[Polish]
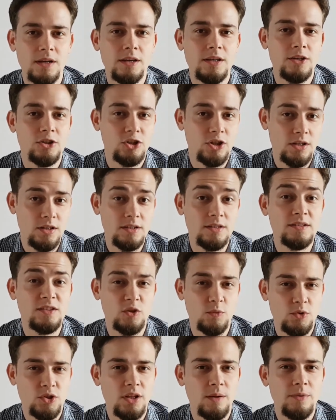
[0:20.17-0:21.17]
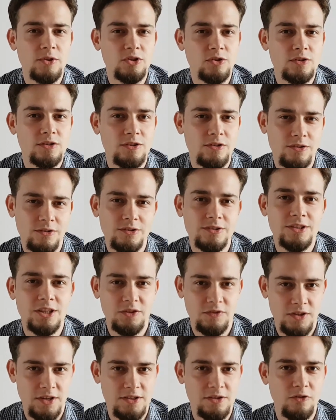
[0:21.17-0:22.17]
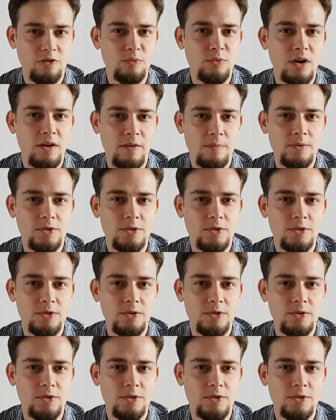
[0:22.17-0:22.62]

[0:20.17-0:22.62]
Jeżeli chcesz być na bieżąco, chcesz wiedzieć co w murawie